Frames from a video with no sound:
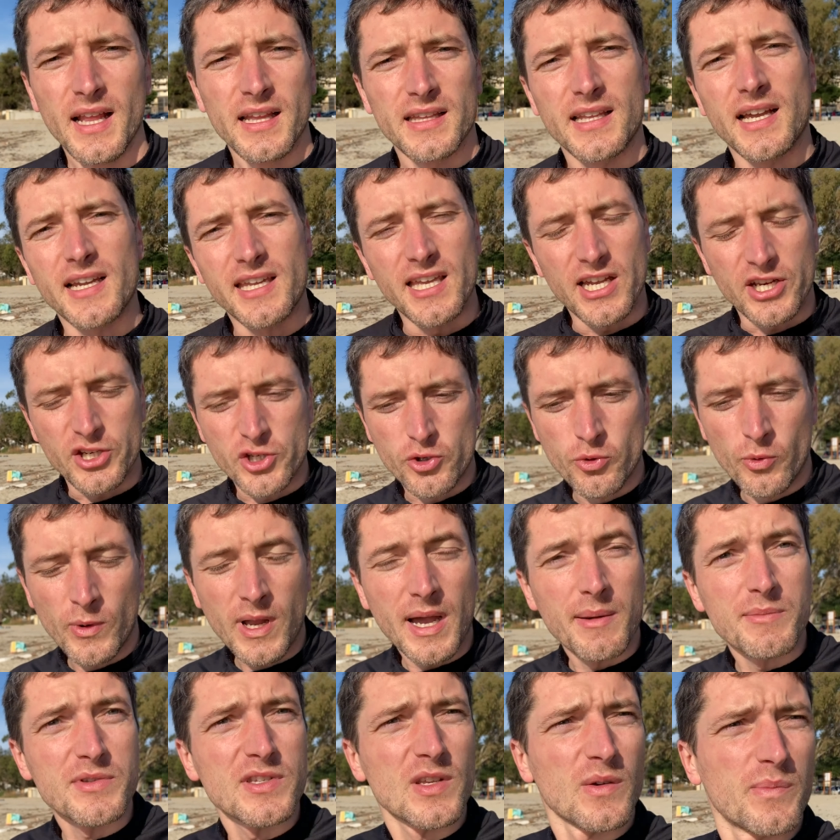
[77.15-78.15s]
Tak jak
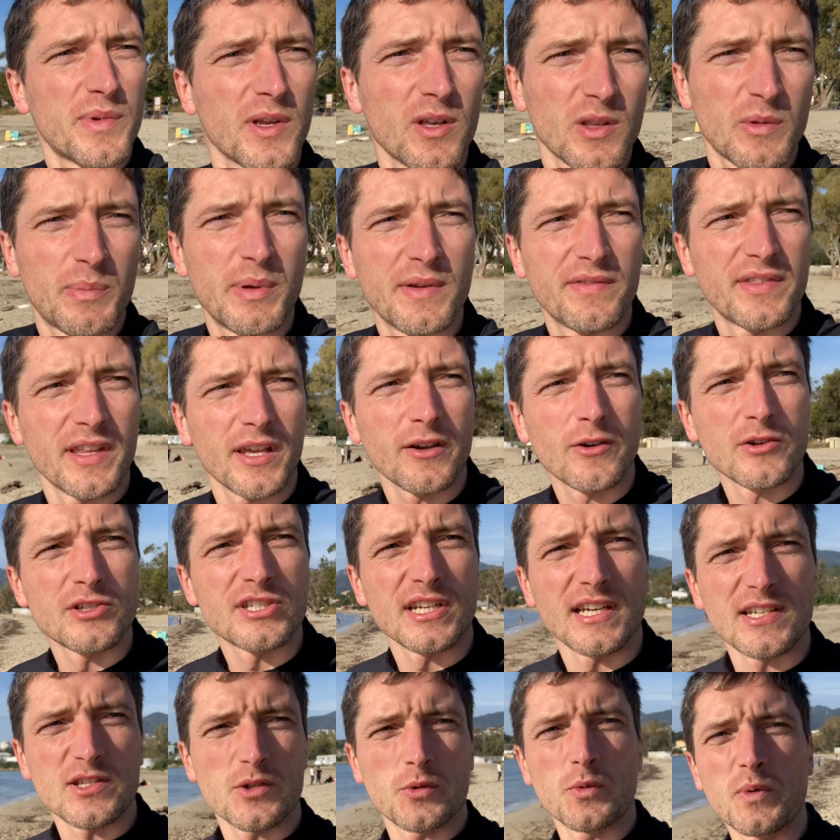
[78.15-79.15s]
szukam sobie od pewnego
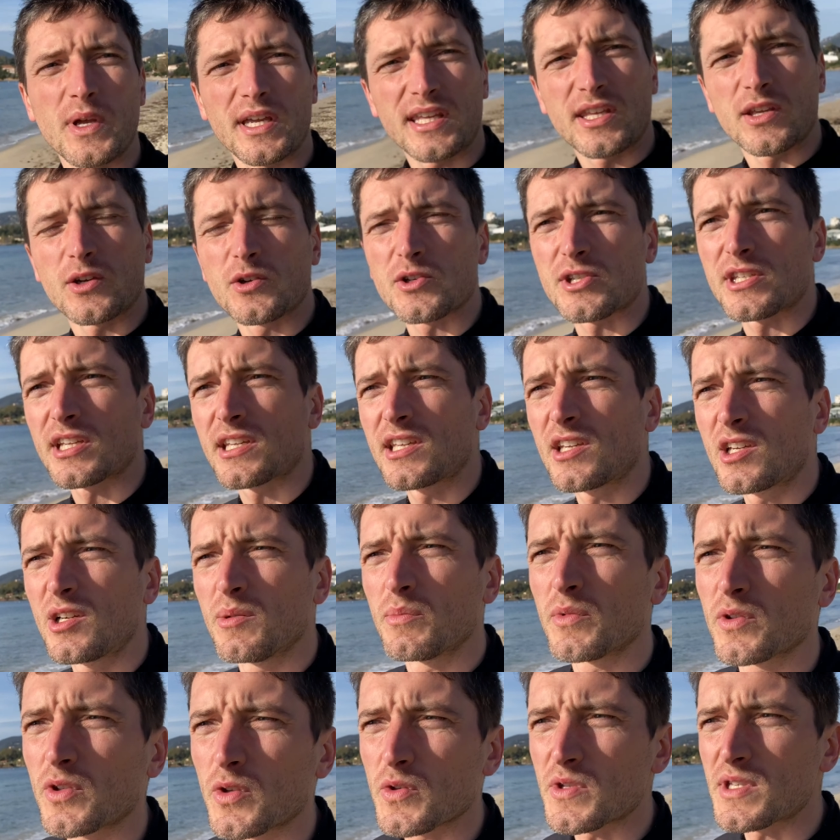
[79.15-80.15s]
czasu jakiegoś takiego
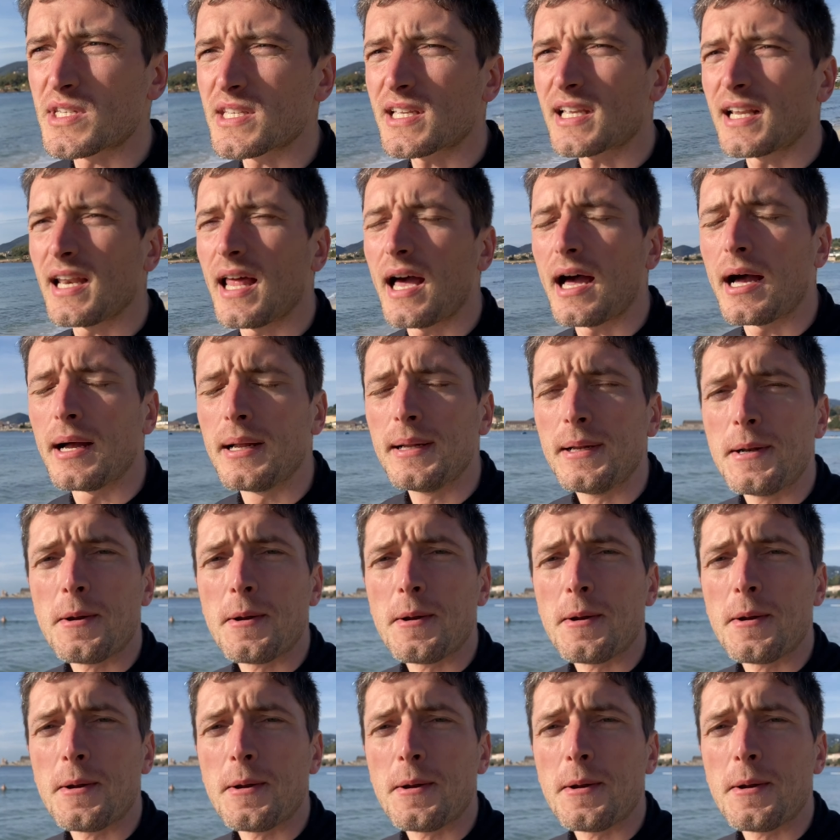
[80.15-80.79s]
motocykla,